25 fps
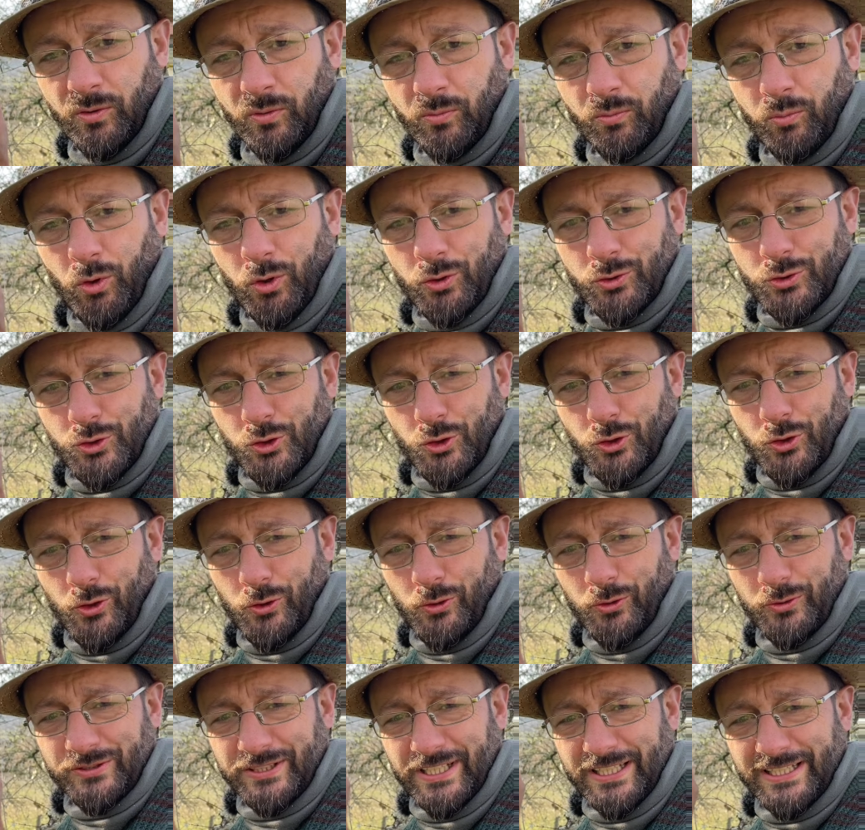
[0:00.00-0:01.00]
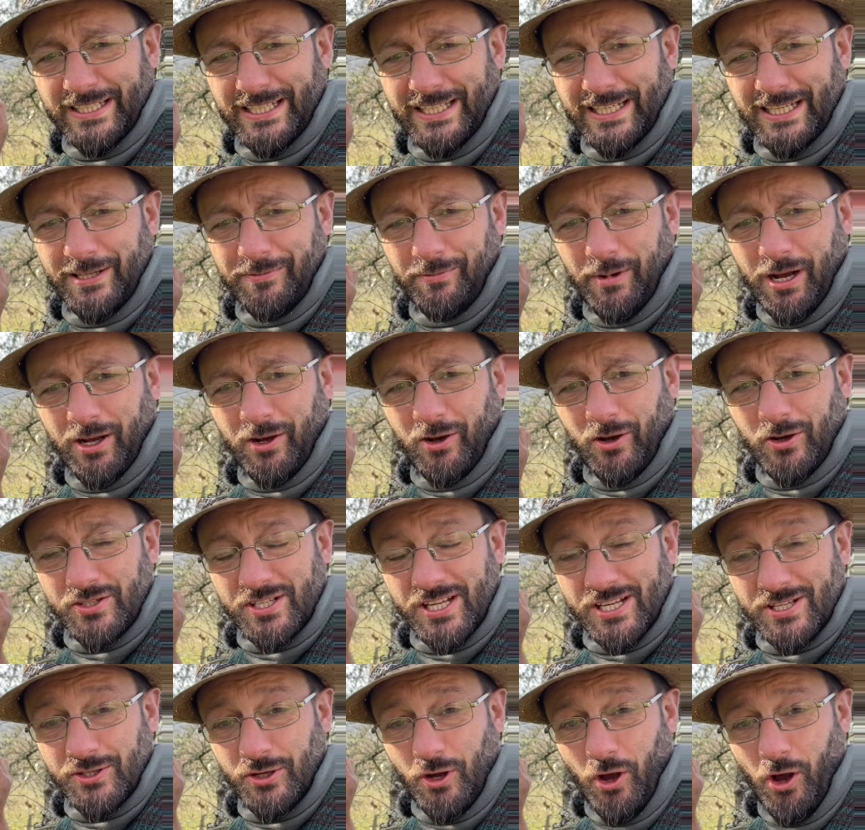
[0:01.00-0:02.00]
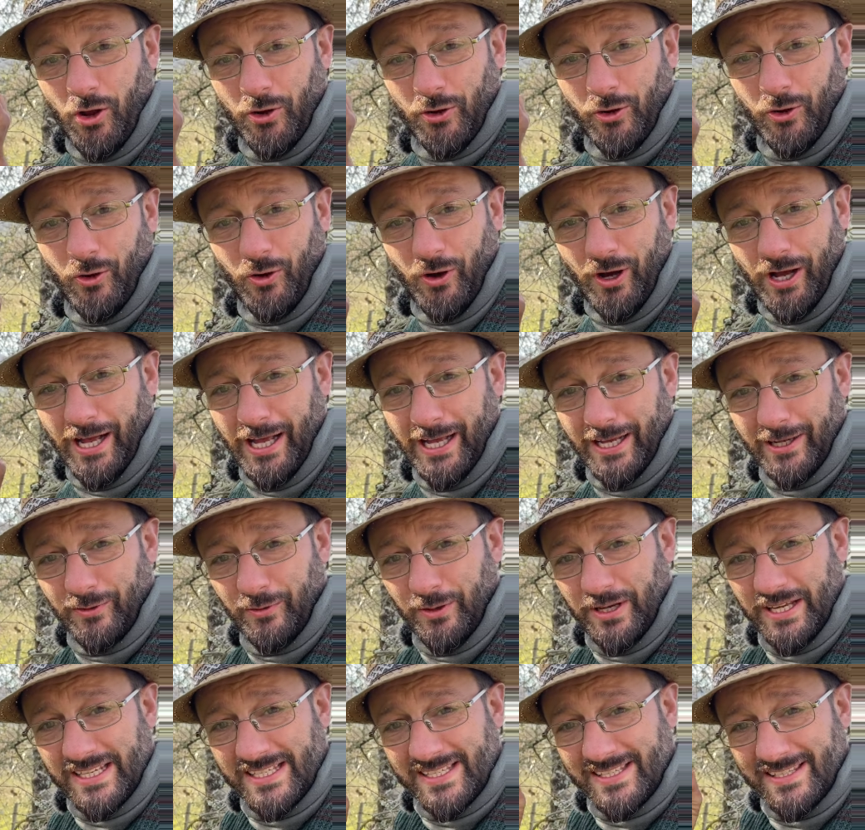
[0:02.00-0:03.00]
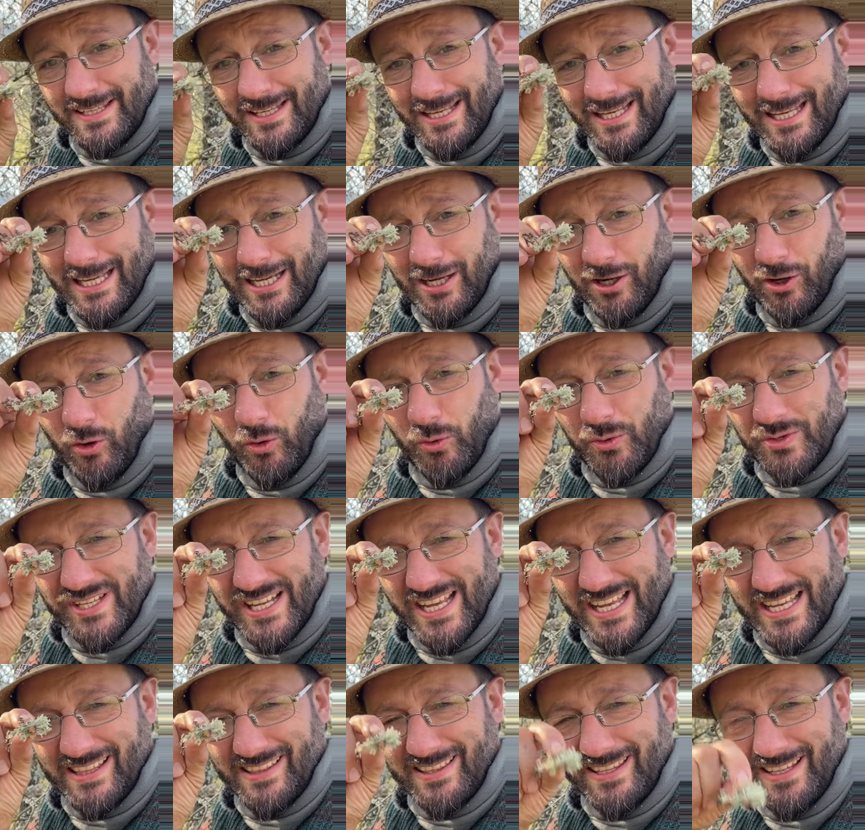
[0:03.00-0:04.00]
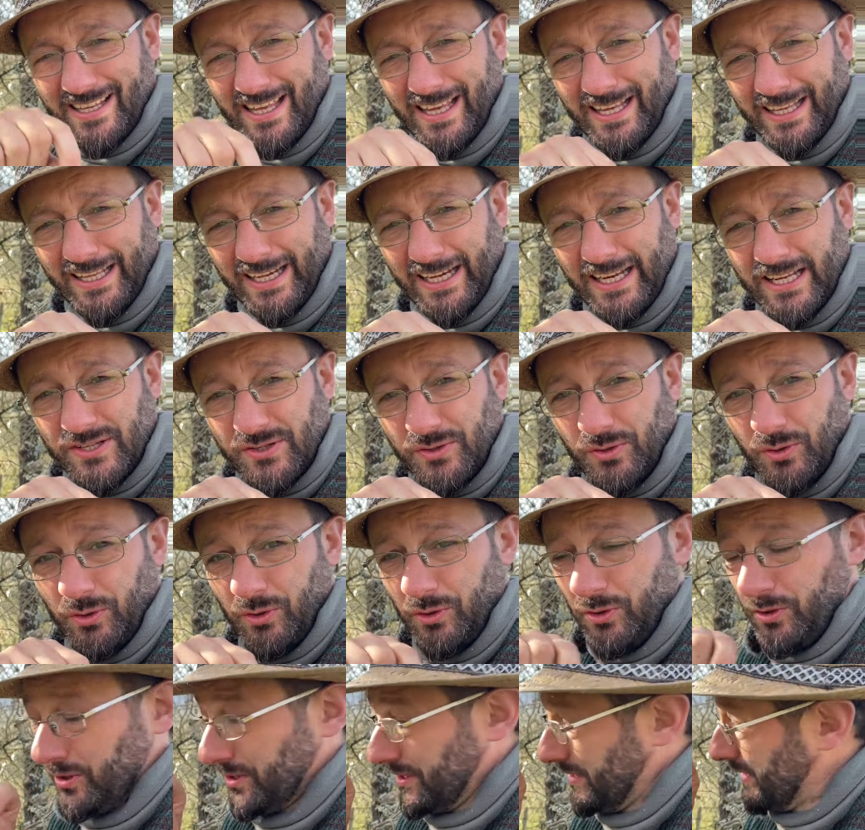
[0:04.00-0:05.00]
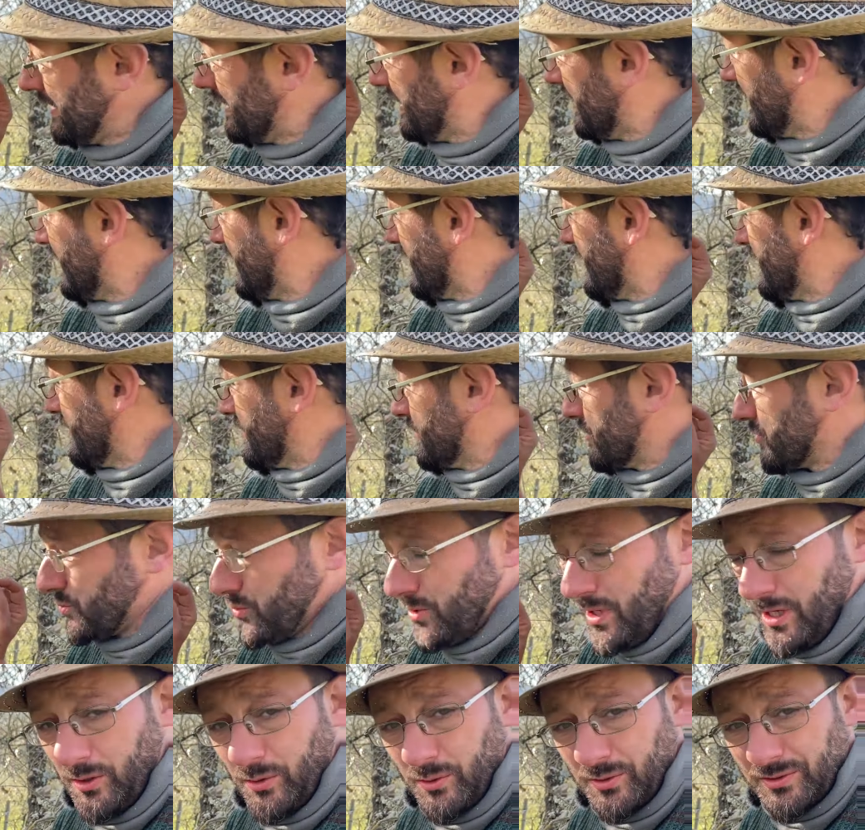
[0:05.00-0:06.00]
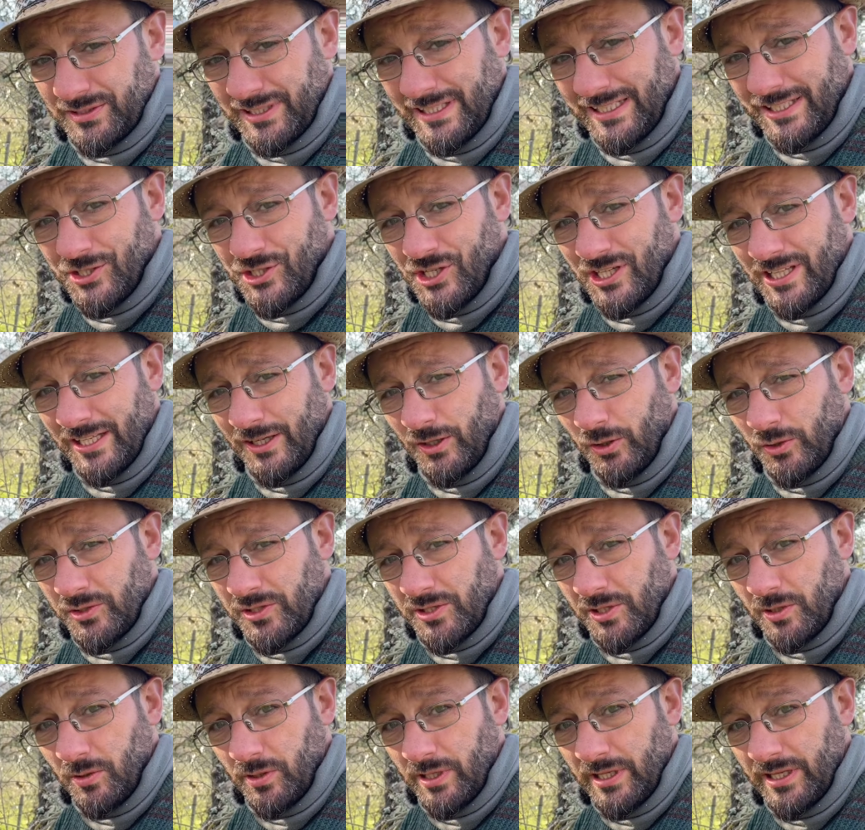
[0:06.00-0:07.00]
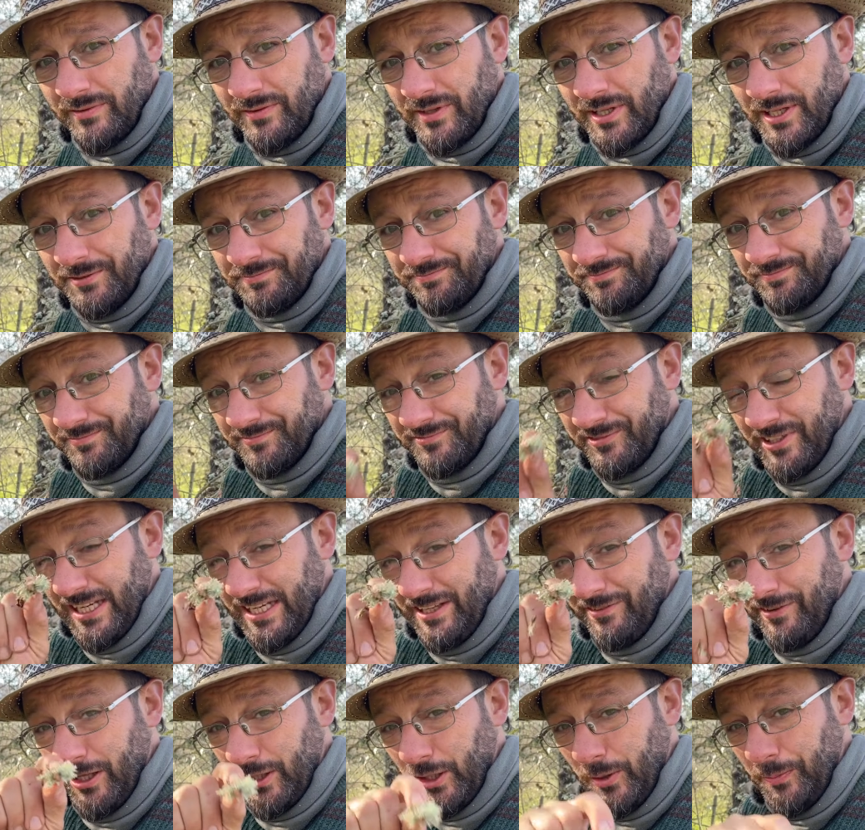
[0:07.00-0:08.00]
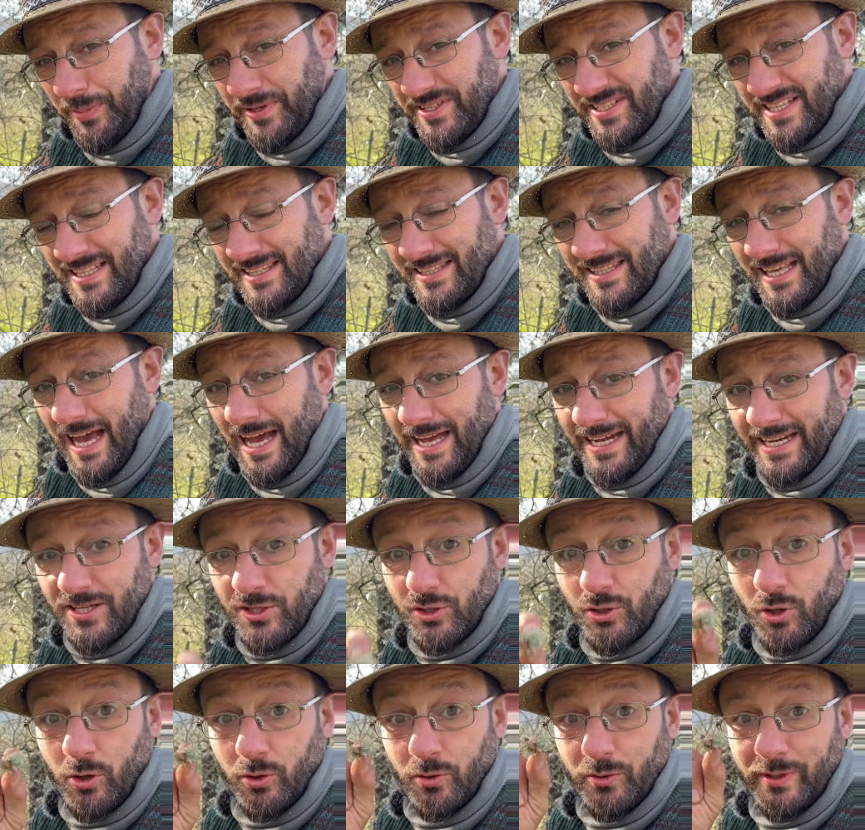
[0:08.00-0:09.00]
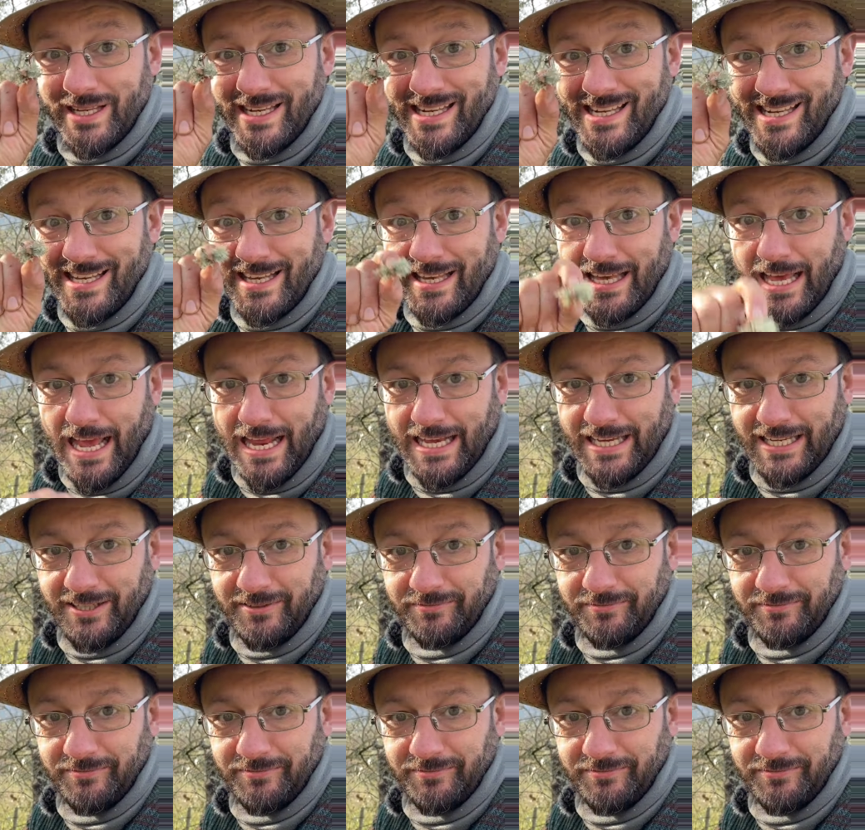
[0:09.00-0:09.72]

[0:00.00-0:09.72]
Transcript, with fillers: Buongiorno contadini, ma cosa sono questi cosetti che crescono sulla corteccia dei nostri olivi? Ve li vado a presentare, sono i licheni.